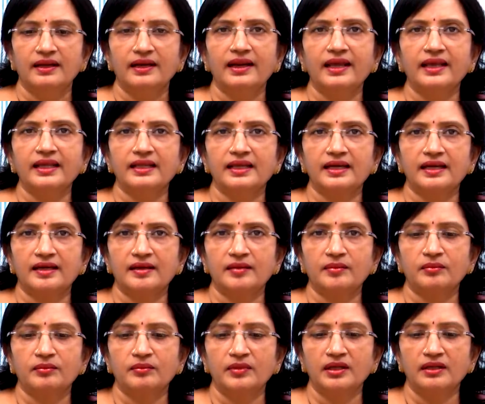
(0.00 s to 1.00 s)
లేదా
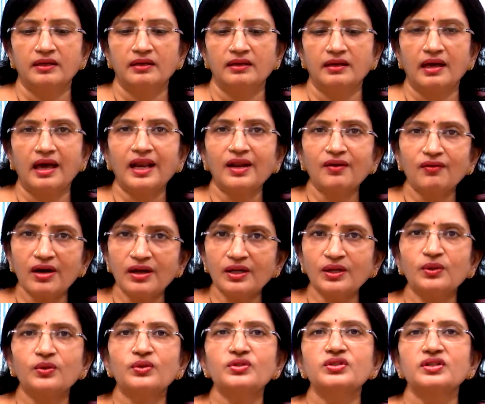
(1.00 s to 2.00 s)
మీ అలవాట్లు
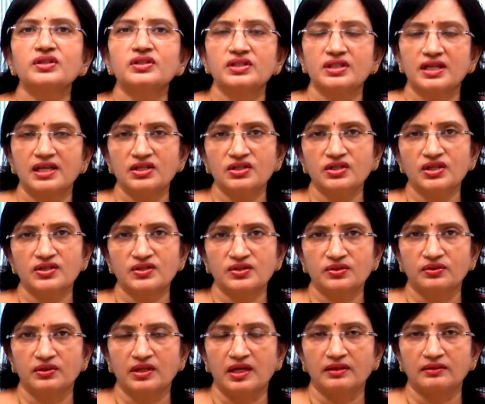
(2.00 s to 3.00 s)
కొంచెం చేంజ్
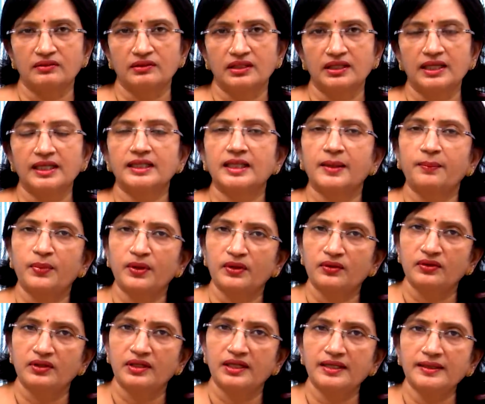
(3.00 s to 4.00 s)
చేసుకున్నారు అంటే
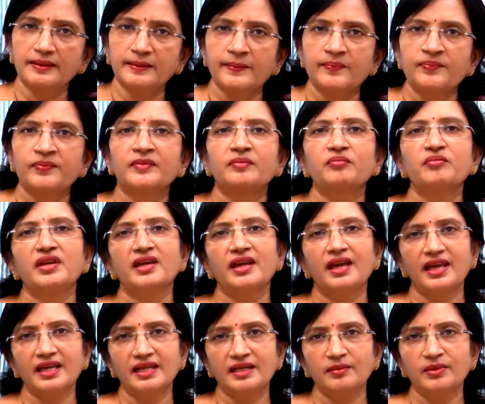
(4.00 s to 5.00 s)
తప్పకుండా మీ
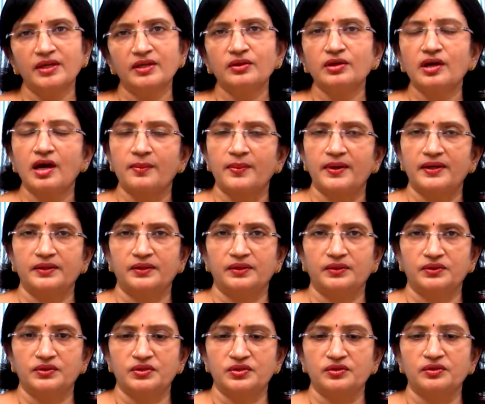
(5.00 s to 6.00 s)
హెయిర్ని మీరు
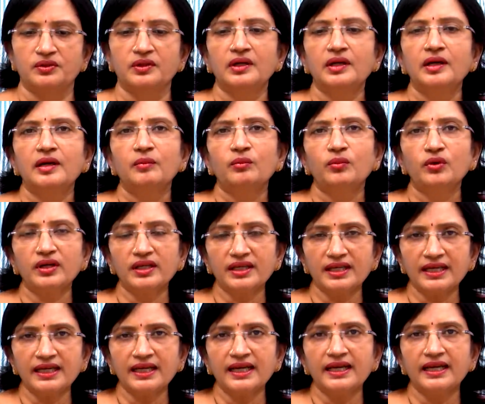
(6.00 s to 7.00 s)
కాపాడుకోవచ్చు
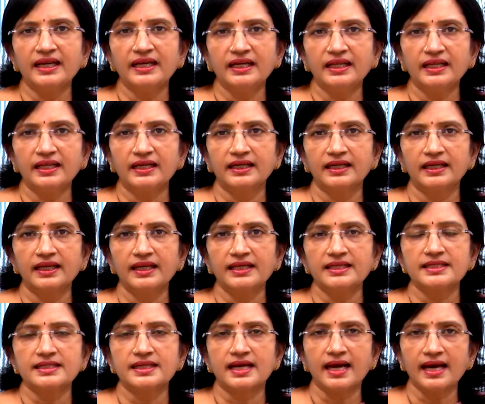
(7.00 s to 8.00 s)
ముఖ్యంగా ఏంటి అంటే
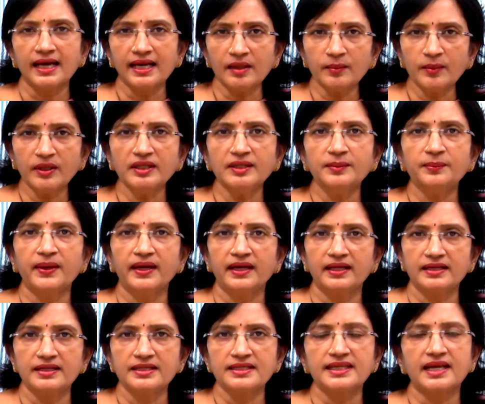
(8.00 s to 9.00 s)
చాలామంది
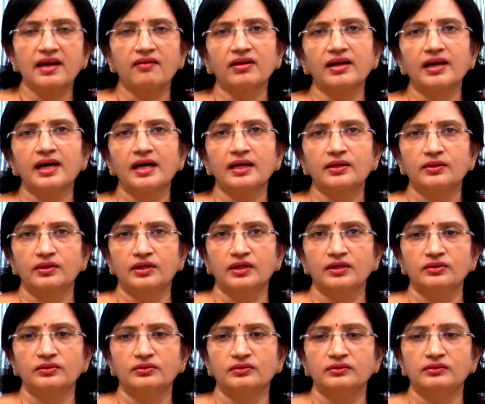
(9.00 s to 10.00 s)
పేరెంట్స్కి అవగాహన
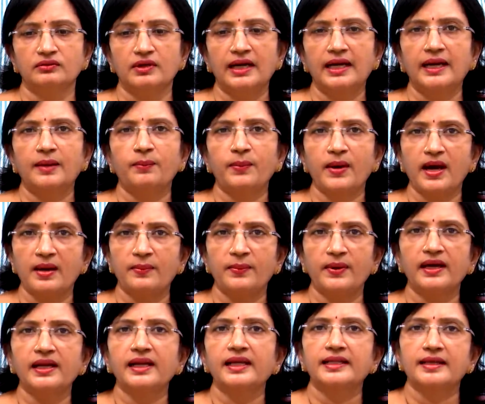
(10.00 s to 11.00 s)
ఉండదు వాళ్ళ పాప
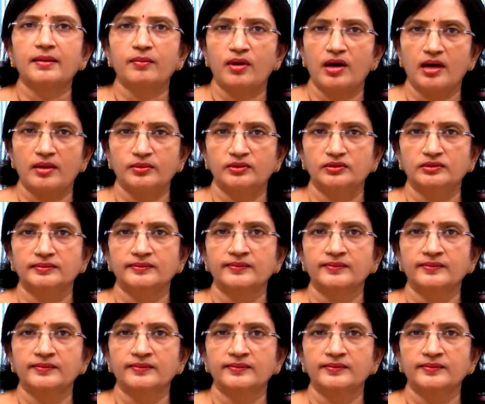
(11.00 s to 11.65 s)
లేదా బాబు